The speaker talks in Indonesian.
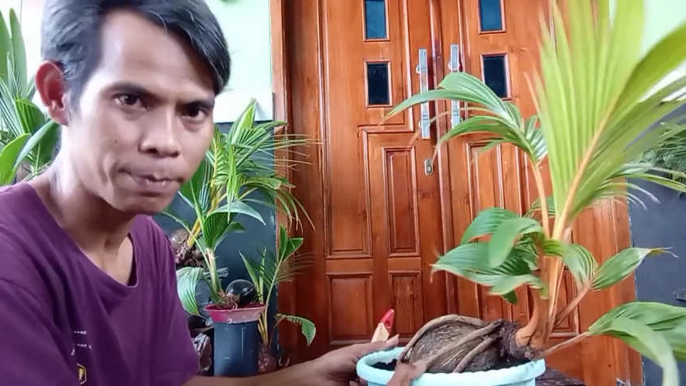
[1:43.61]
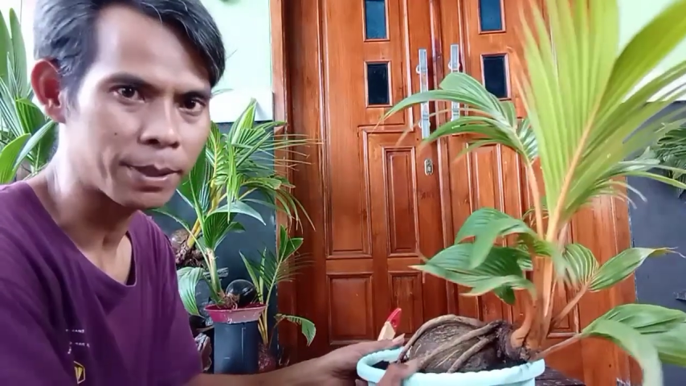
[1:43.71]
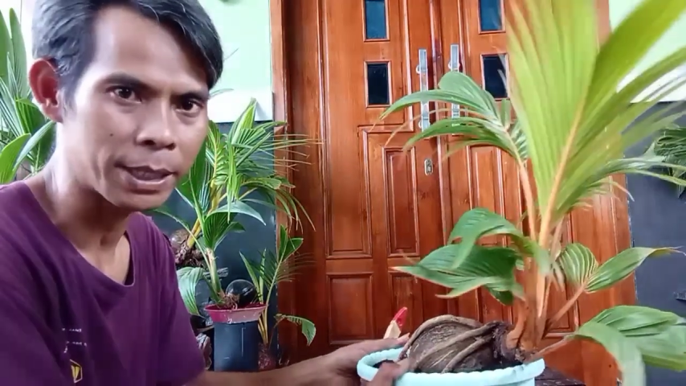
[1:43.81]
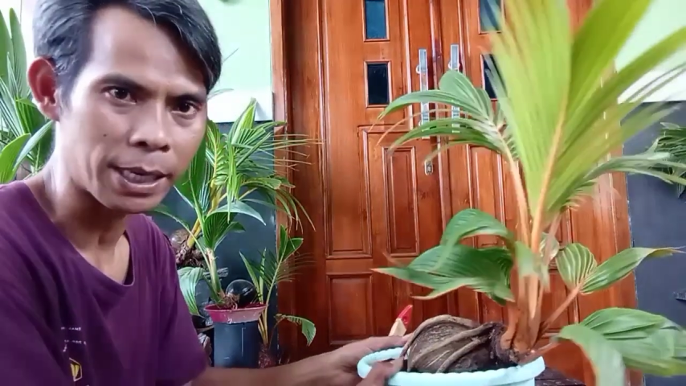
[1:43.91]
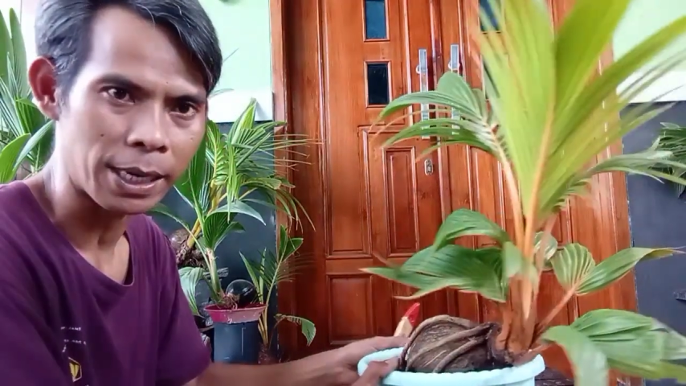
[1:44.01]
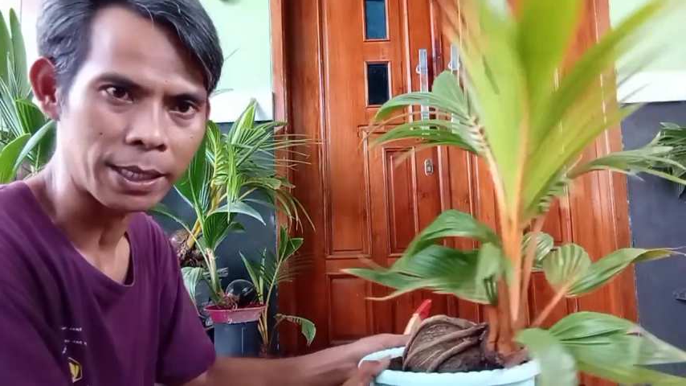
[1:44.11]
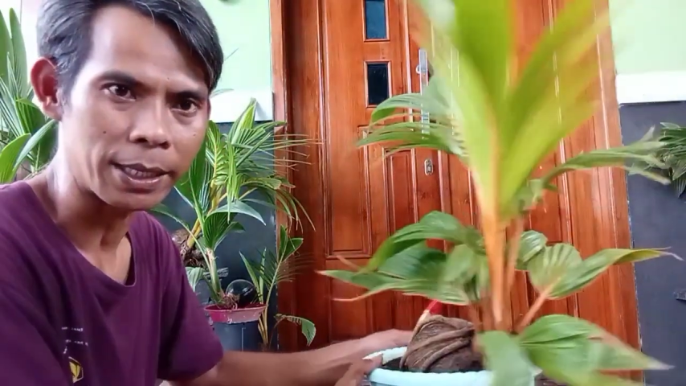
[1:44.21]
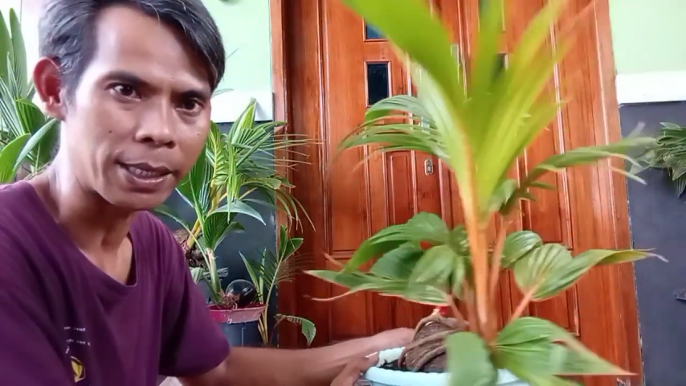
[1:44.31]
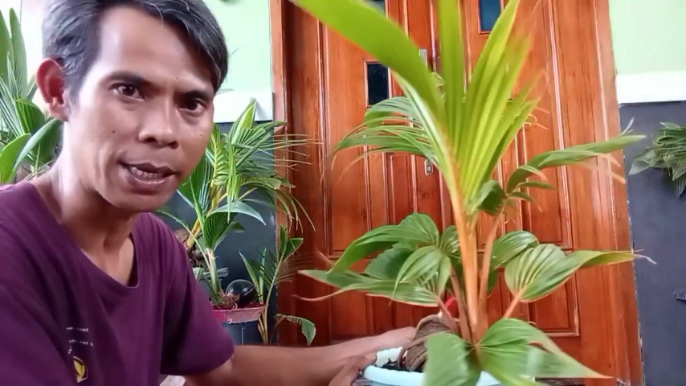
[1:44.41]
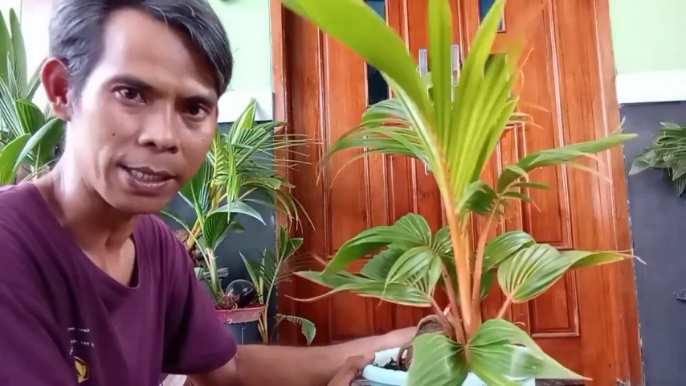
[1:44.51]
kisaran
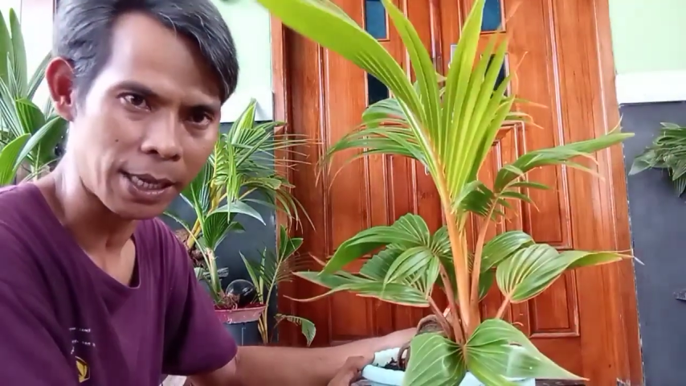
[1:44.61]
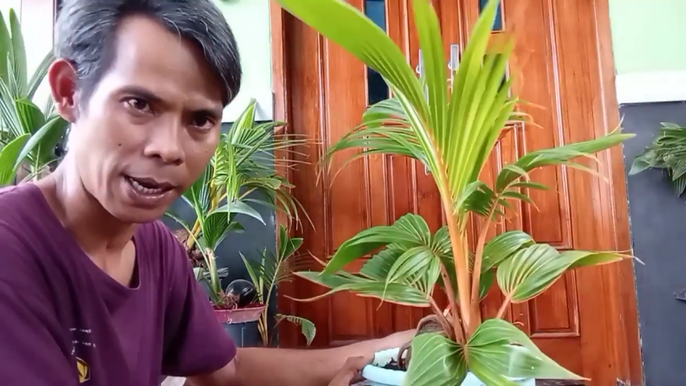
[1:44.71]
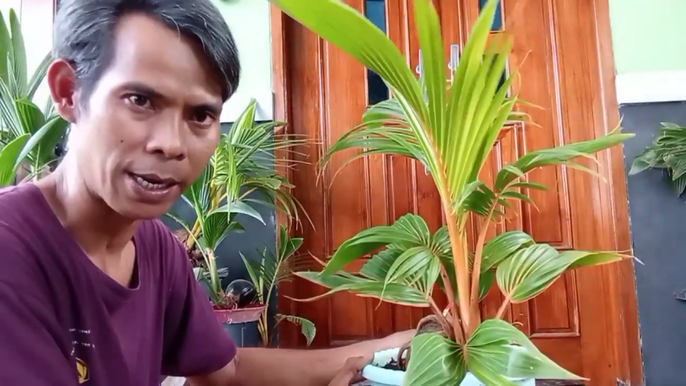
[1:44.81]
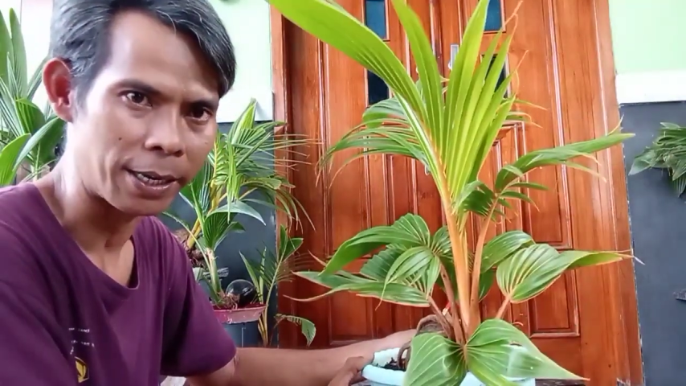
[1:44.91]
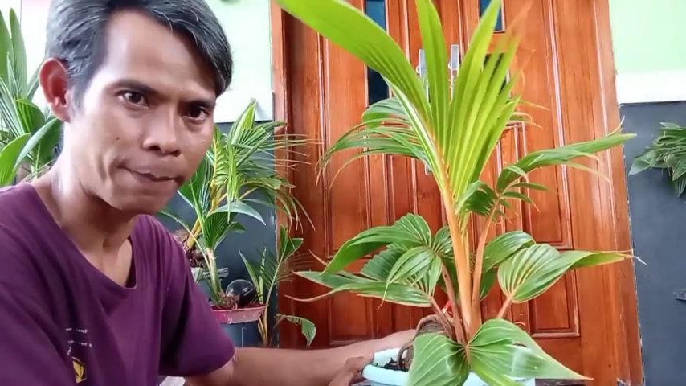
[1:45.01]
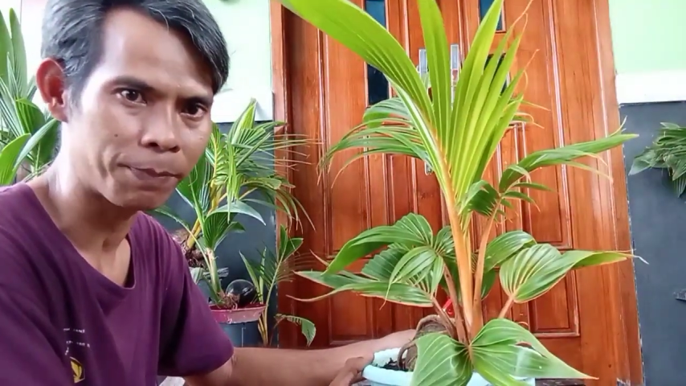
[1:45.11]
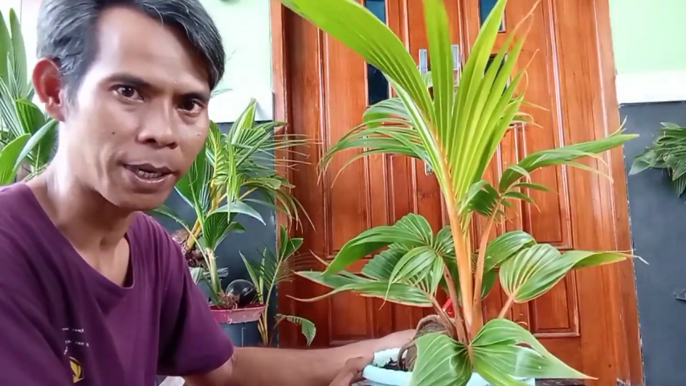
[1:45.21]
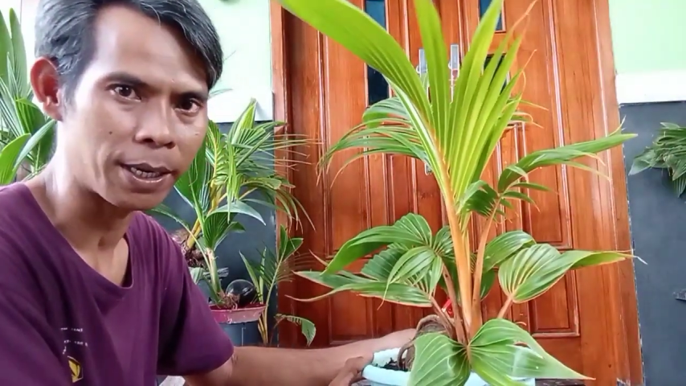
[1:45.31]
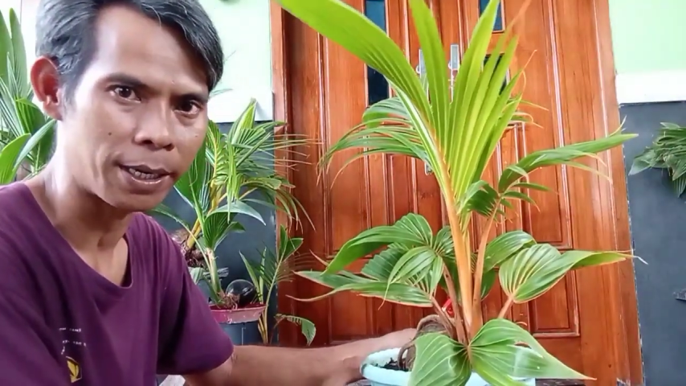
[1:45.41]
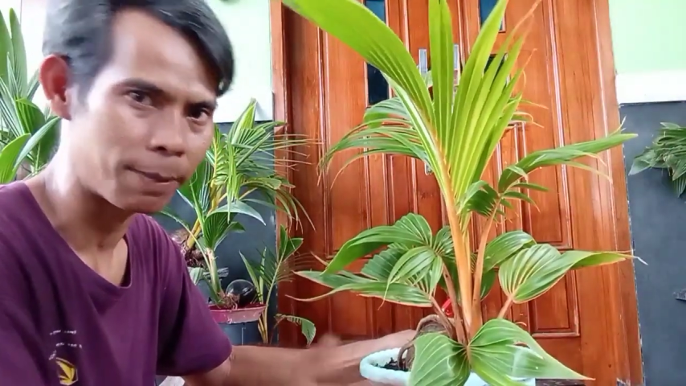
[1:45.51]
tiga setengahan ya
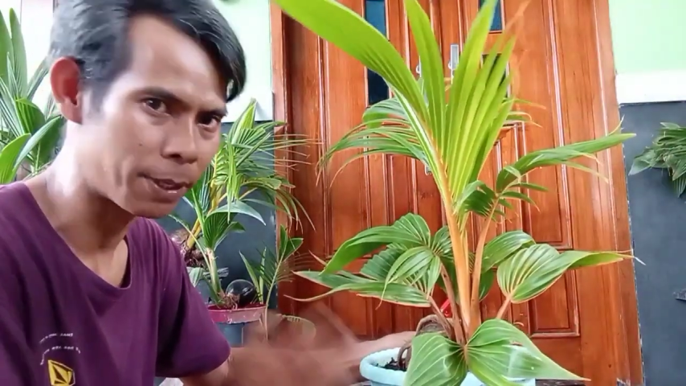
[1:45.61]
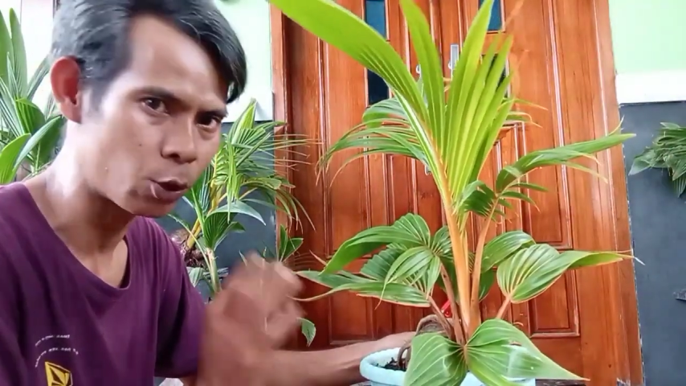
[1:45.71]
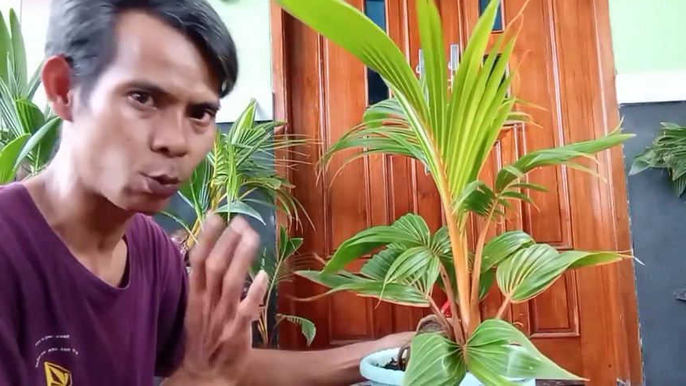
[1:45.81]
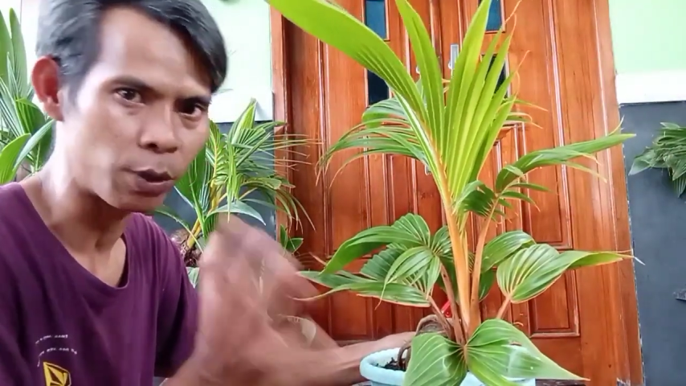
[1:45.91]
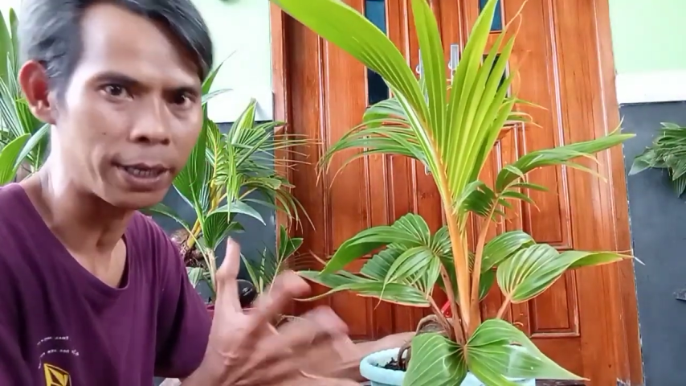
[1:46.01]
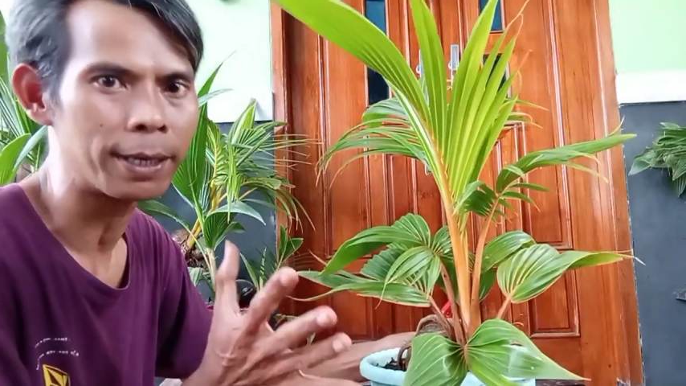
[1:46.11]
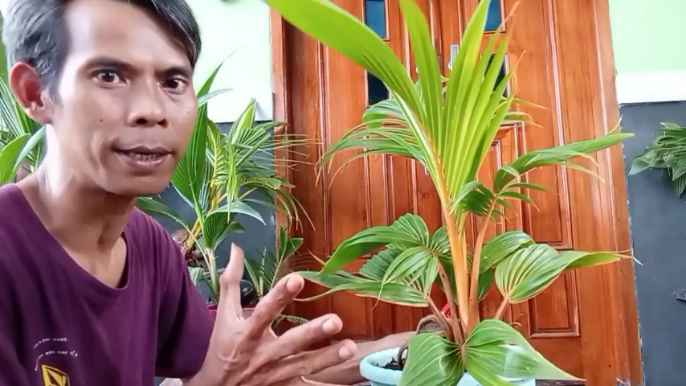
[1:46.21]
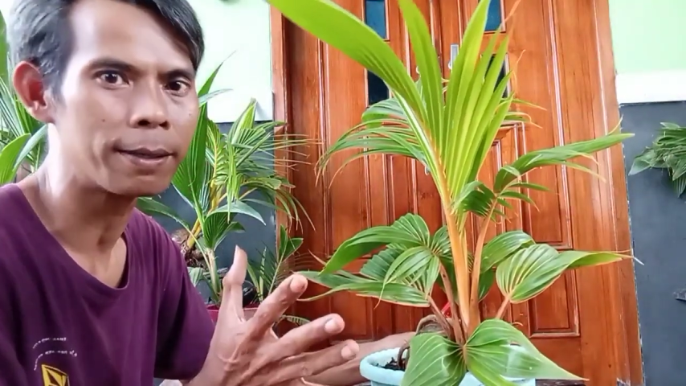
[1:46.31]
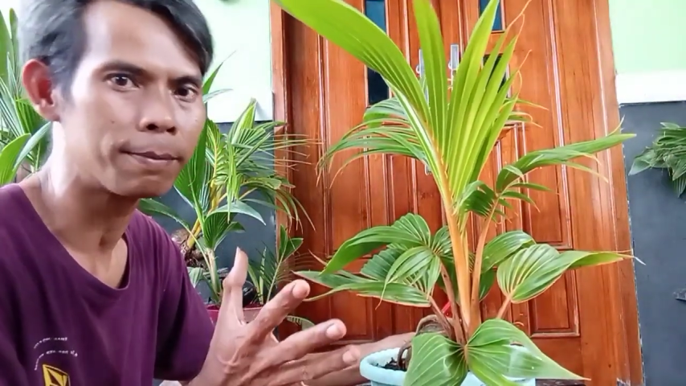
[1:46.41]
karena dia masih umurnya